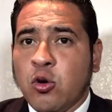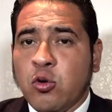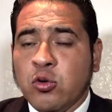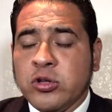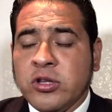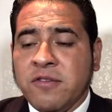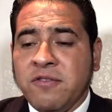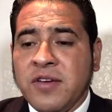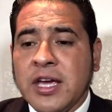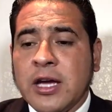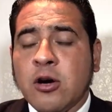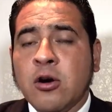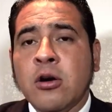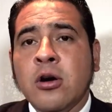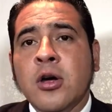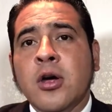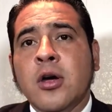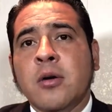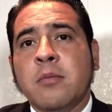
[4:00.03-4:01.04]
lo
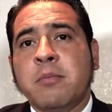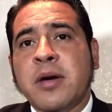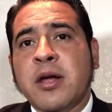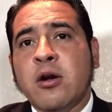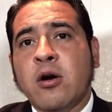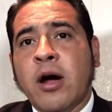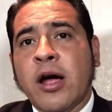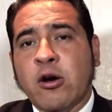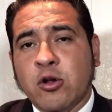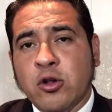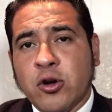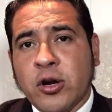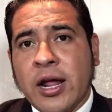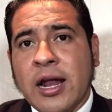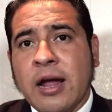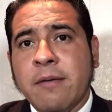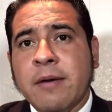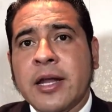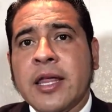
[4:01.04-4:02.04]
justifico, pero en honor
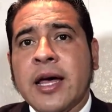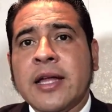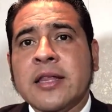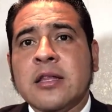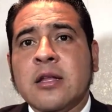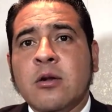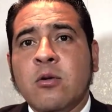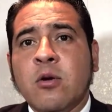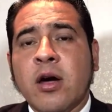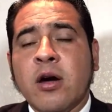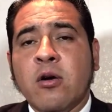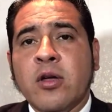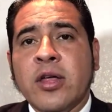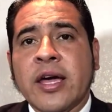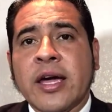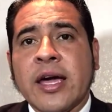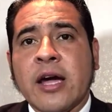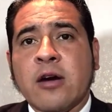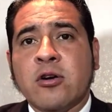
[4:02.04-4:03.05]
a la verdad, luego
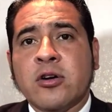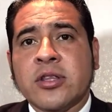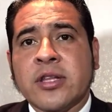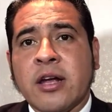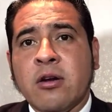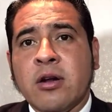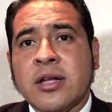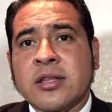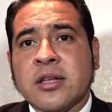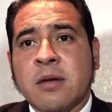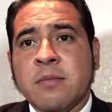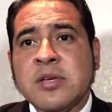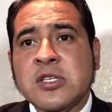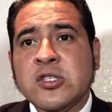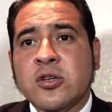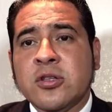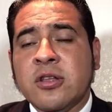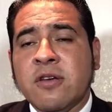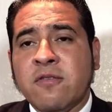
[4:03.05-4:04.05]
de que cortaron la
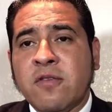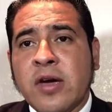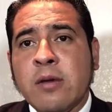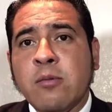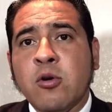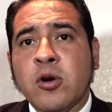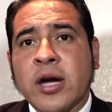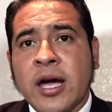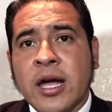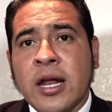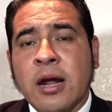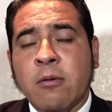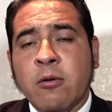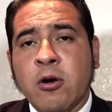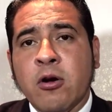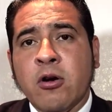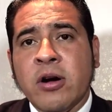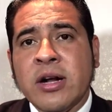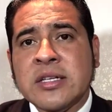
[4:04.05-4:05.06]
transmisión de Facebook, él
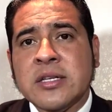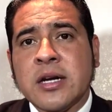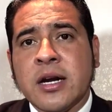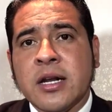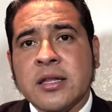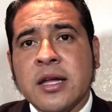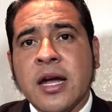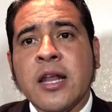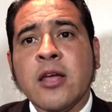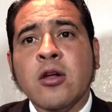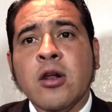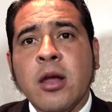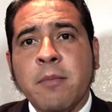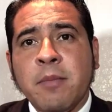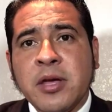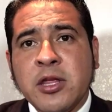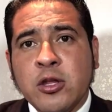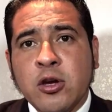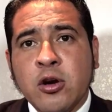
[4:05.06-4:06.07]
habló con el secretario y le
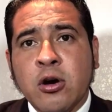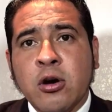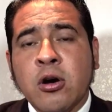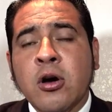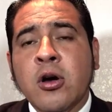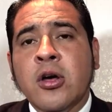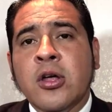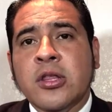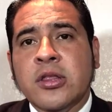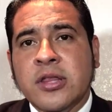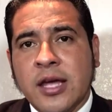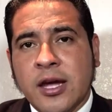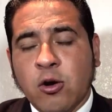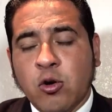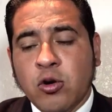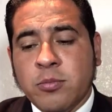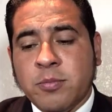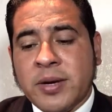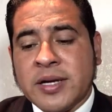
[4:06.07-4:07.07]
pidió
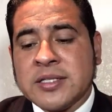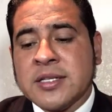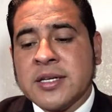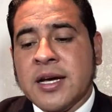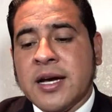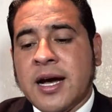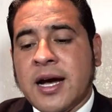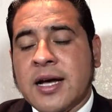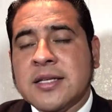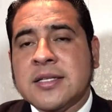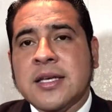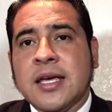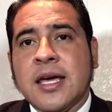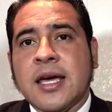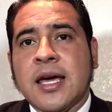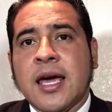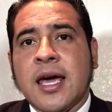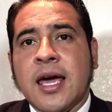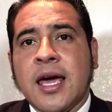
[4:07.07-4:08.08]
disculpas.
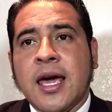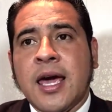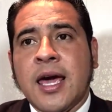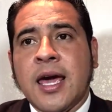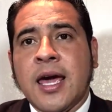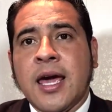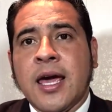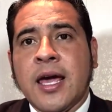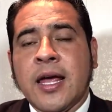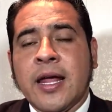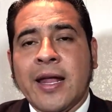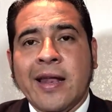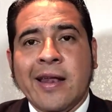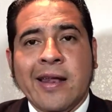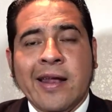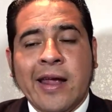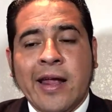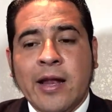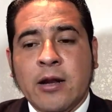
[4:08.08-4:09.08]
Así que
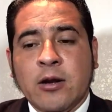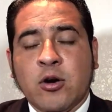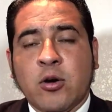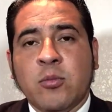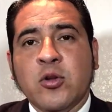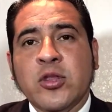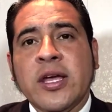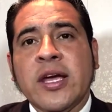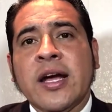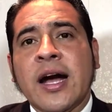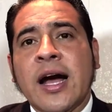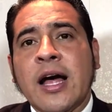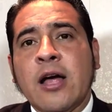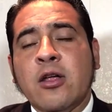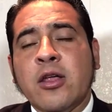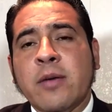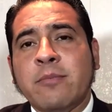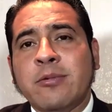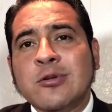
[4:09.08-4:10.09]
el
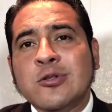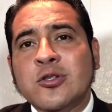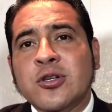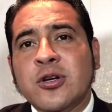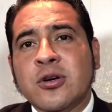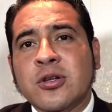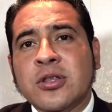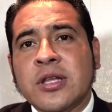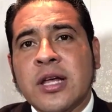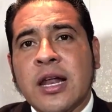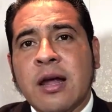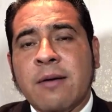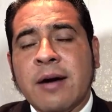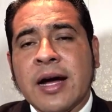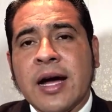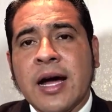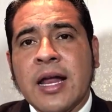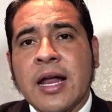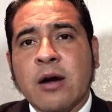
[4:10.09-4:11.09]
comunicado de expulsión de la
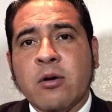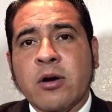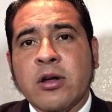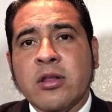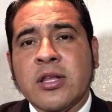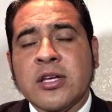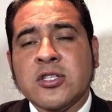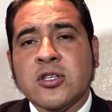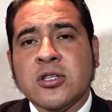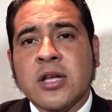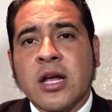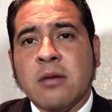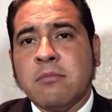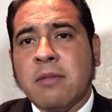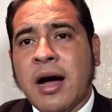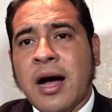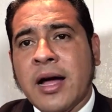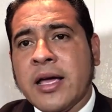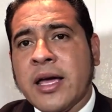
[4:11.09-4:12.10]
banca del Acuerdo
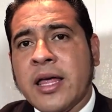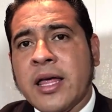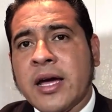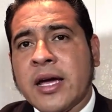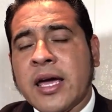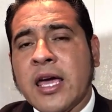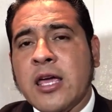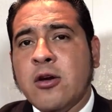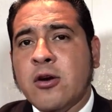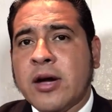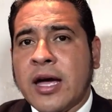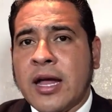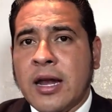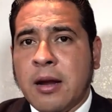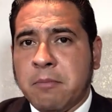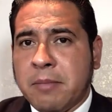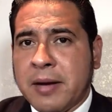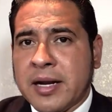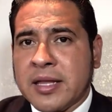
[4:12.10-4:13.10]
Nacional, más allá de aquello que
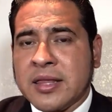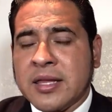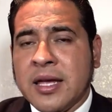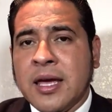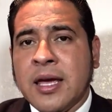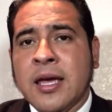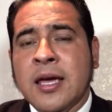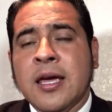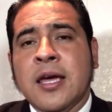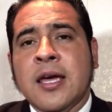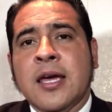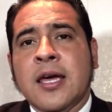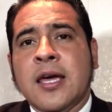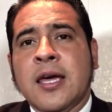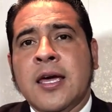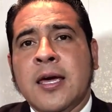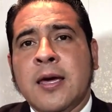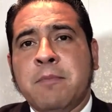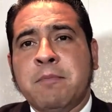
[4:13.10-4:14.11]
es la parte
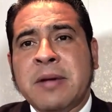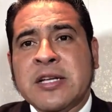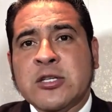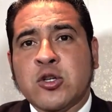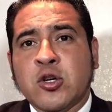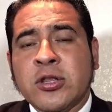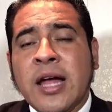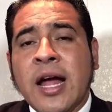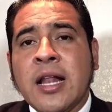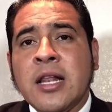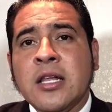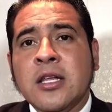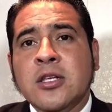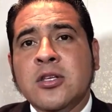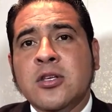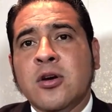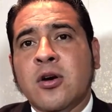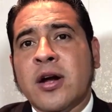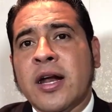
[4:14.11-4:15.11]
eh,
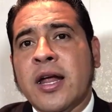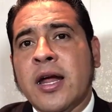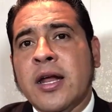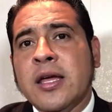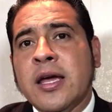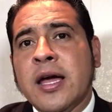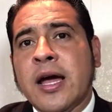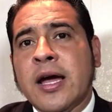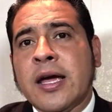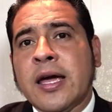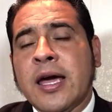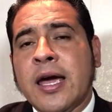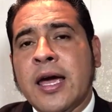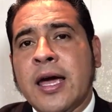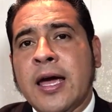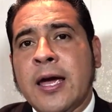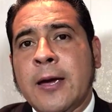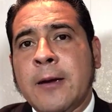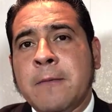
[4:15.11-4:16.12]
personal, yo creería
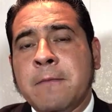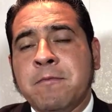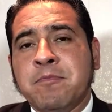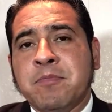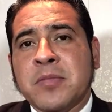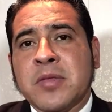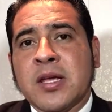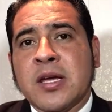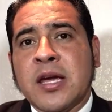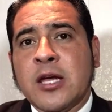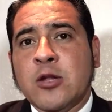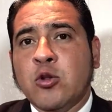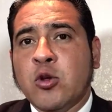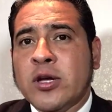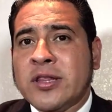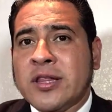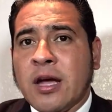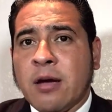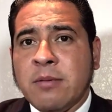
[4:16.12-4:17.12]
que que
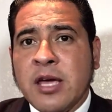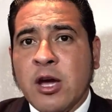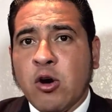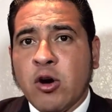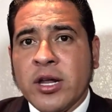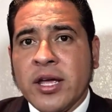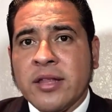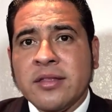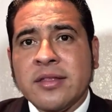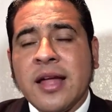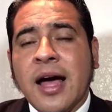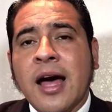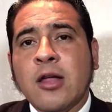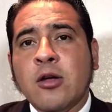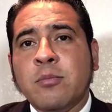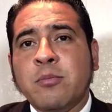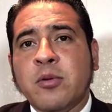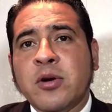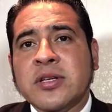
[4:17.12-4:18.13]
no está bien
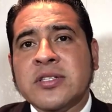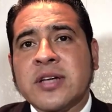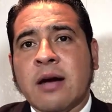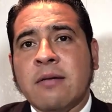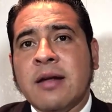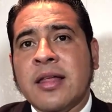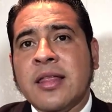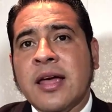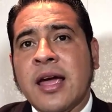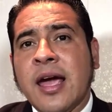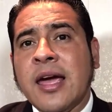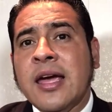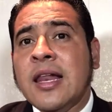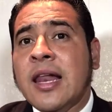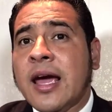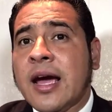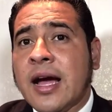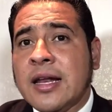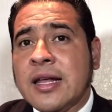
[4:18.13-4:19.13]
orientado, pues habla de
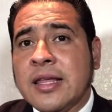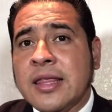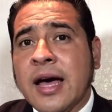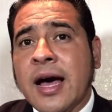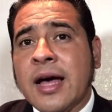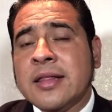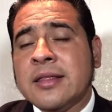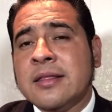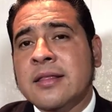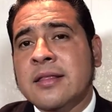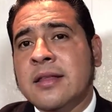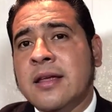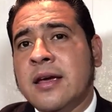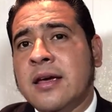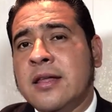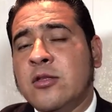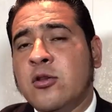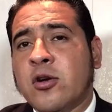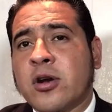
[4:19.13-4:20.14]
ilegalidad,
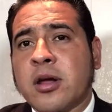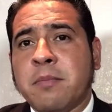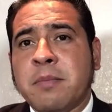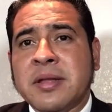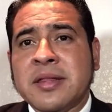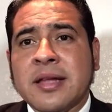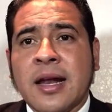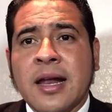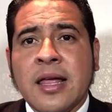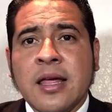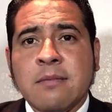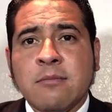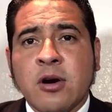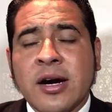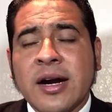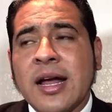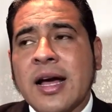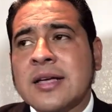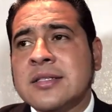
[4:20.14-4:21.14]
de no respetar la
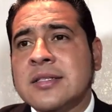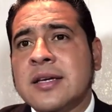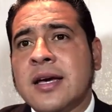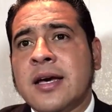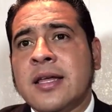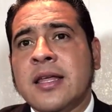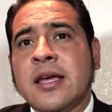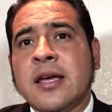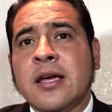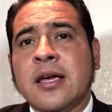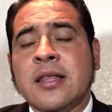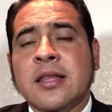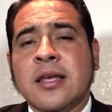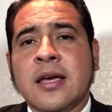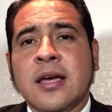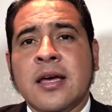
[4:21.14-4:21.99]
democracia, de,